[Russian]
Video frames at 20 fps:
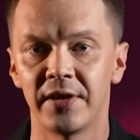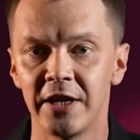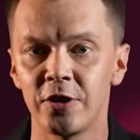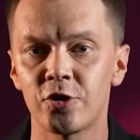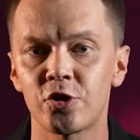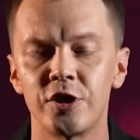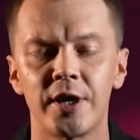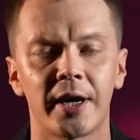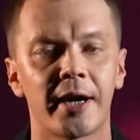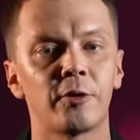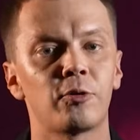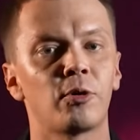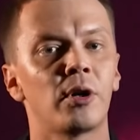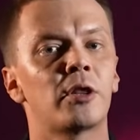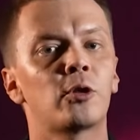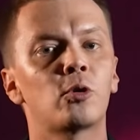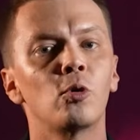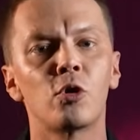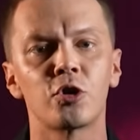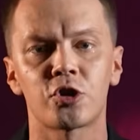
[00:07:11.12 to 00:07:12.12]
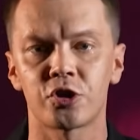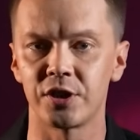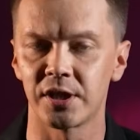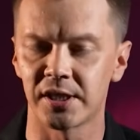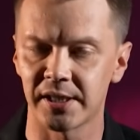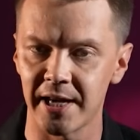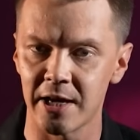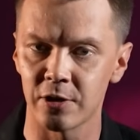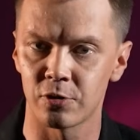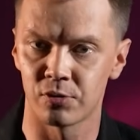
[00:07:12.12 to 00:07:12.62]
лично, которые точно
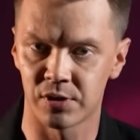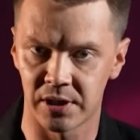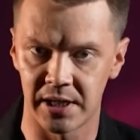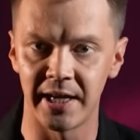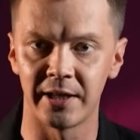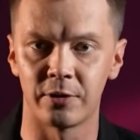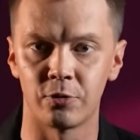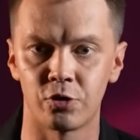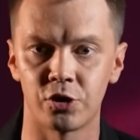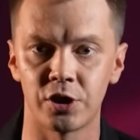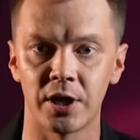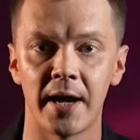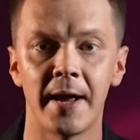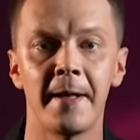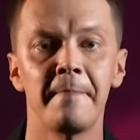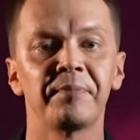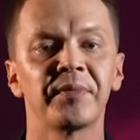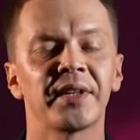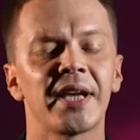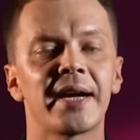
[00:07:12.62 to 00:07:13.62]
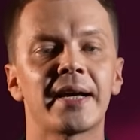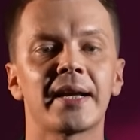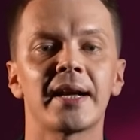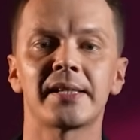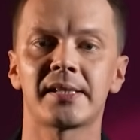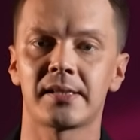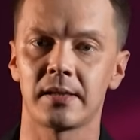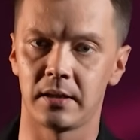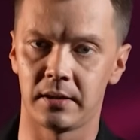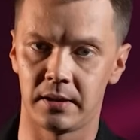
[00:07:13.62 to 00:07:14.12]
скажут следующее. Как
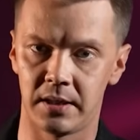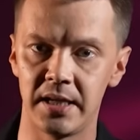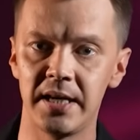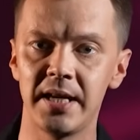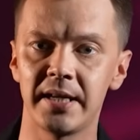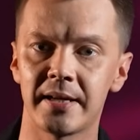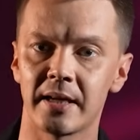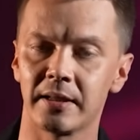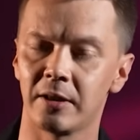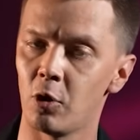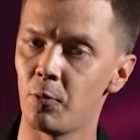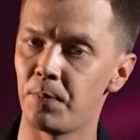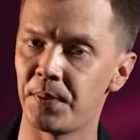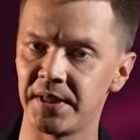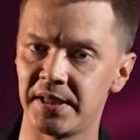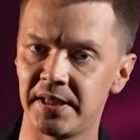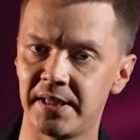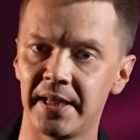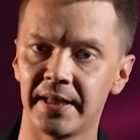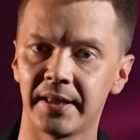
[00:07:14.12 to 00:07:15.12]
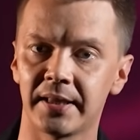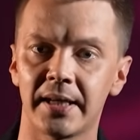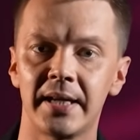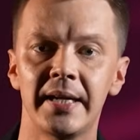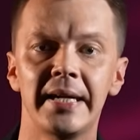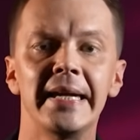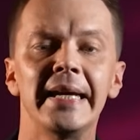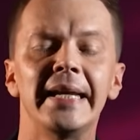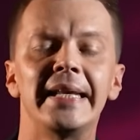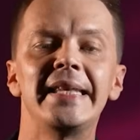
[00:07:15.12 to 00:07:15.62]
раз дни, когда у президента
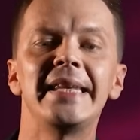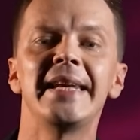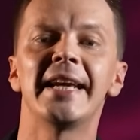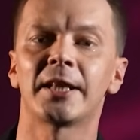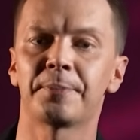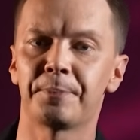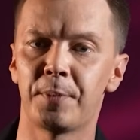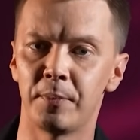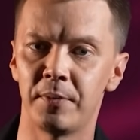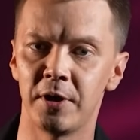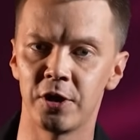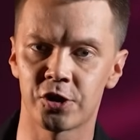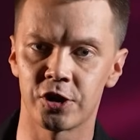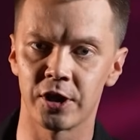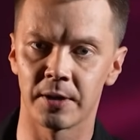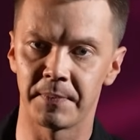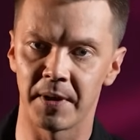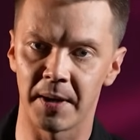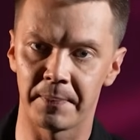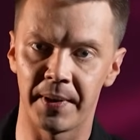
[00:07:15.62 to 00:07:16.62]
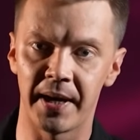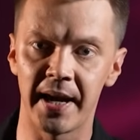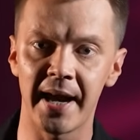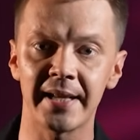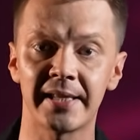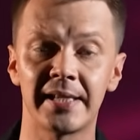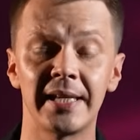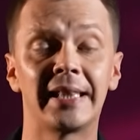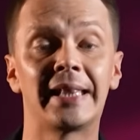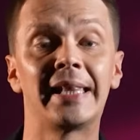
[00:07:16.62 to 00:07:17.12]
нет публичных
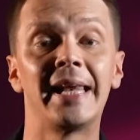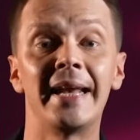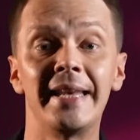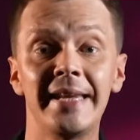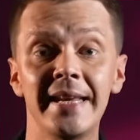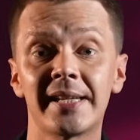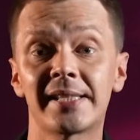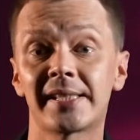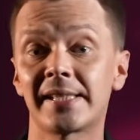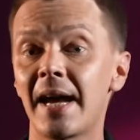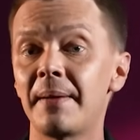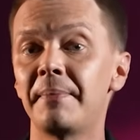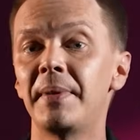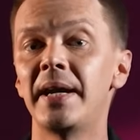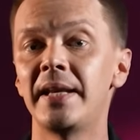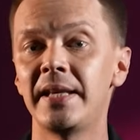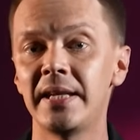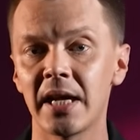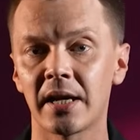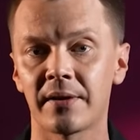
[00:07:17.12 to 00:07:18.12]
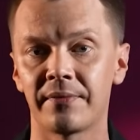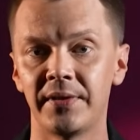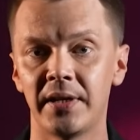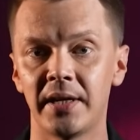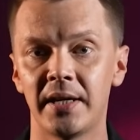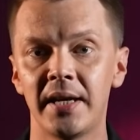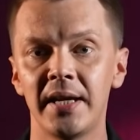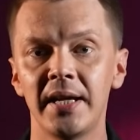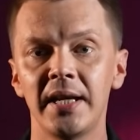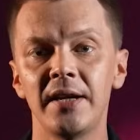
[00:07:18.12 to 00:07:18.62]
мероприятий, для них самые
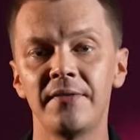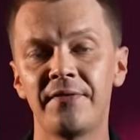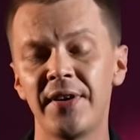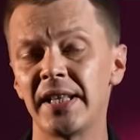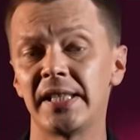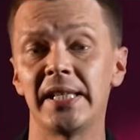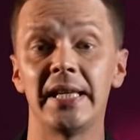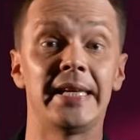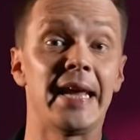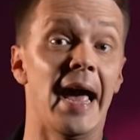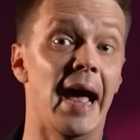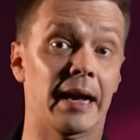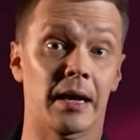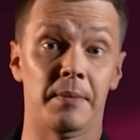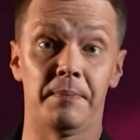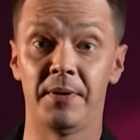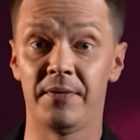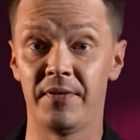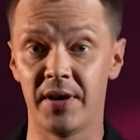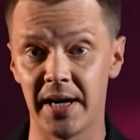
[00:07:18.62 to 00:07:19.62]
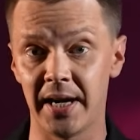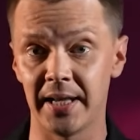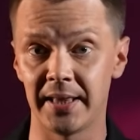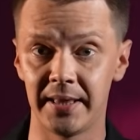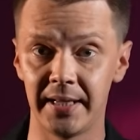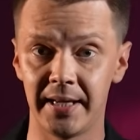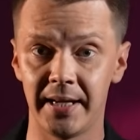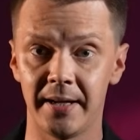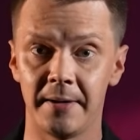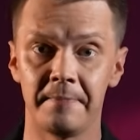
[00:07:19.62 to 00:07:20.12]
нервные и в эти якобы
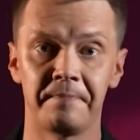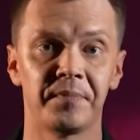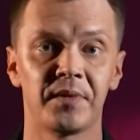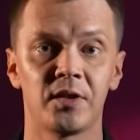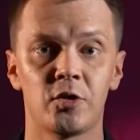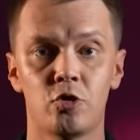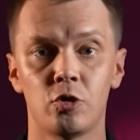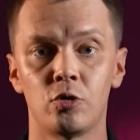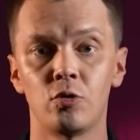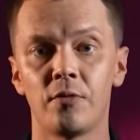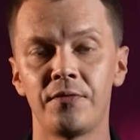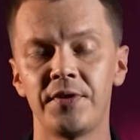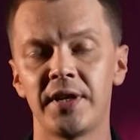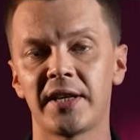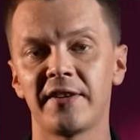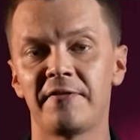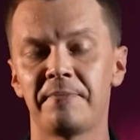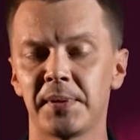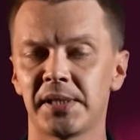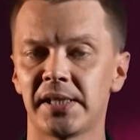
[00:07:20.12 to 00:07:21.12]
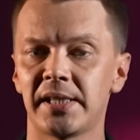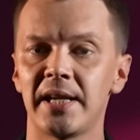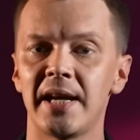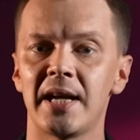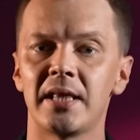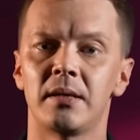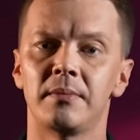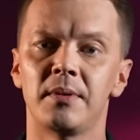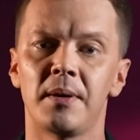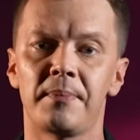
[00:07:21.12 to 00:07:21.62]
выходные чиновники в постоянном